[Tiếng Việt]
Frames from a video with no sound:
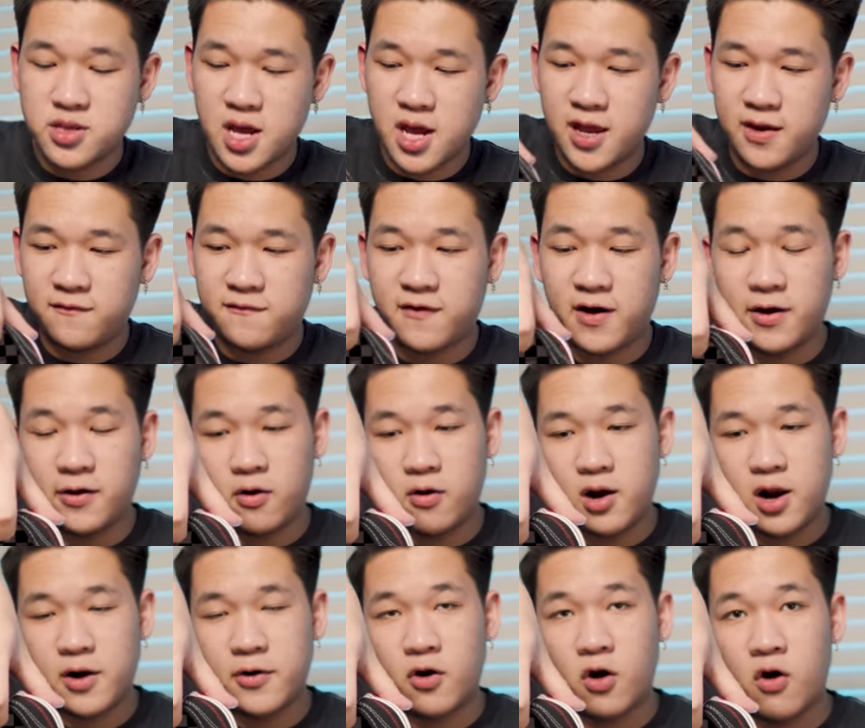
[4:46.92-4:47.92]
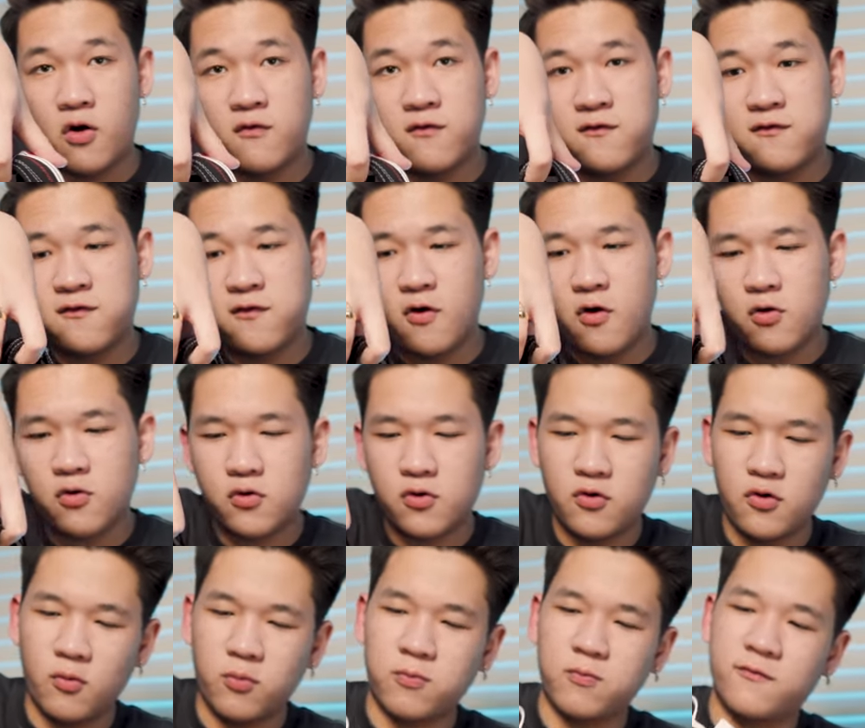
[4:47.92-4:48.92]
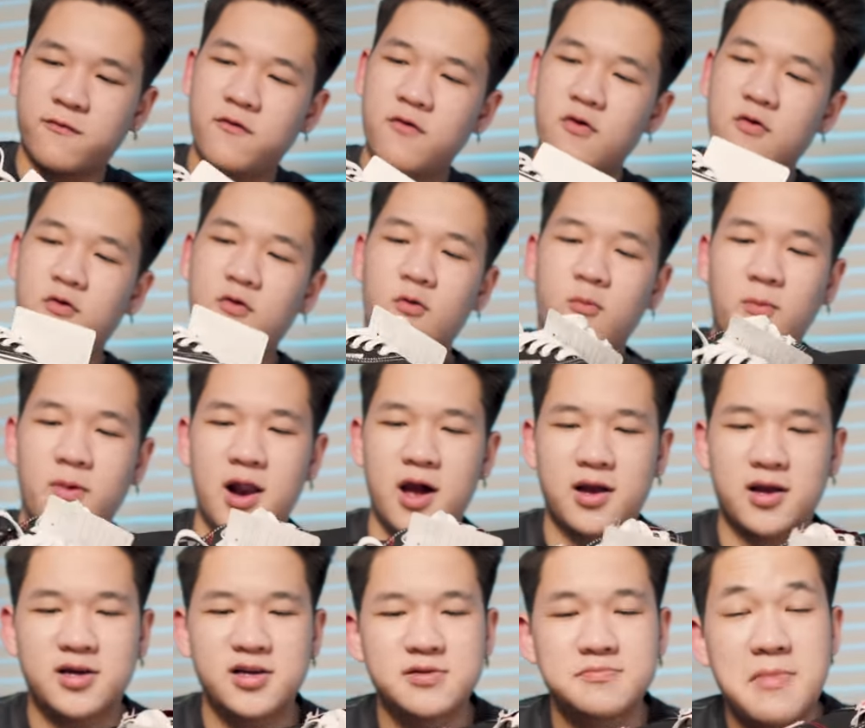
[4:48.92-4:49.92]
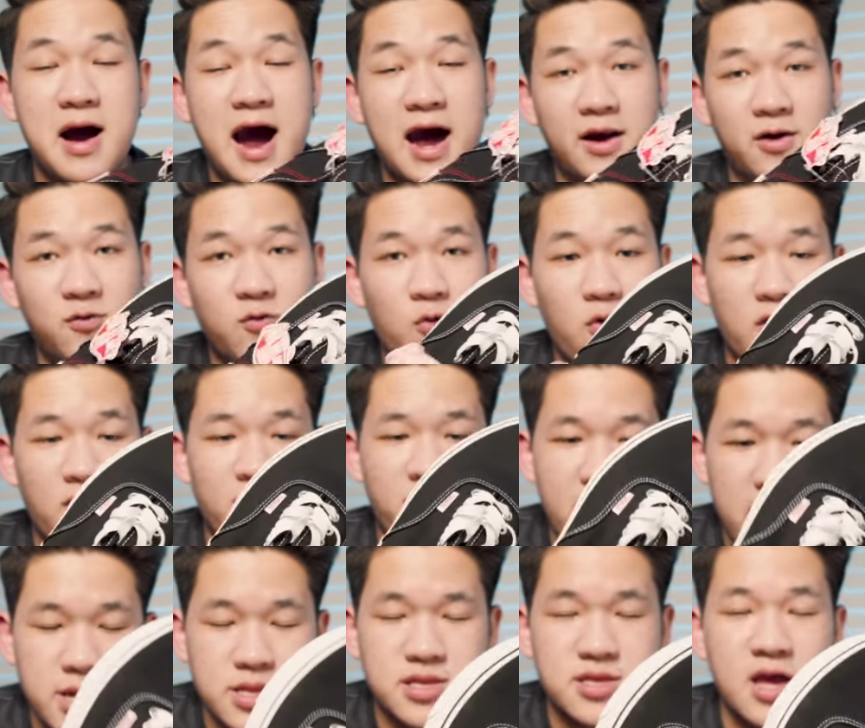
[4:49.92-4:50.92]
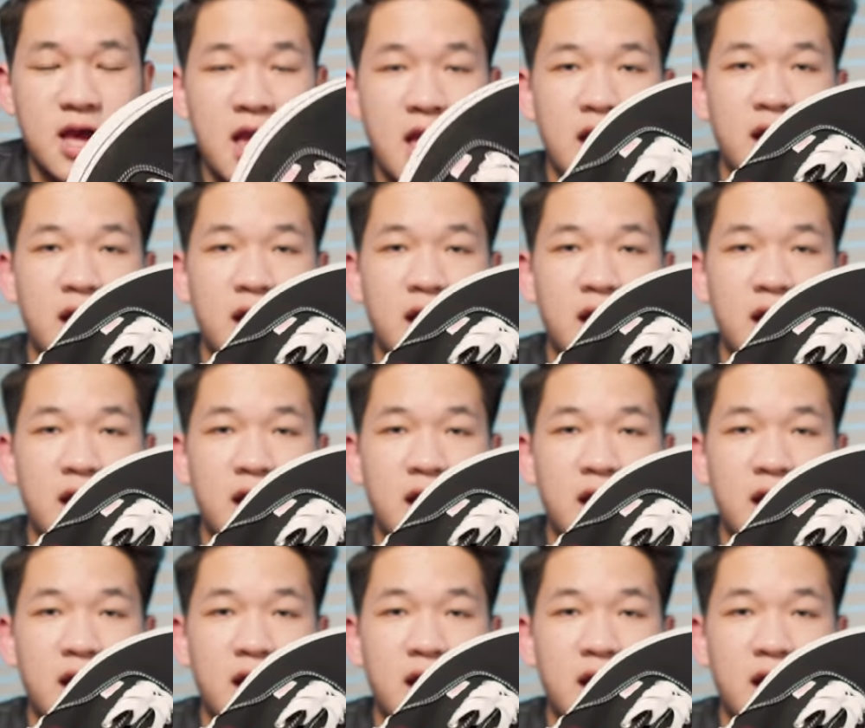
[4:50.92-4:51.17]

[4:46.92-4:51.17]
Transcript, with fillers: giày phải nói là nó vô cùng là cơ bản của Vans.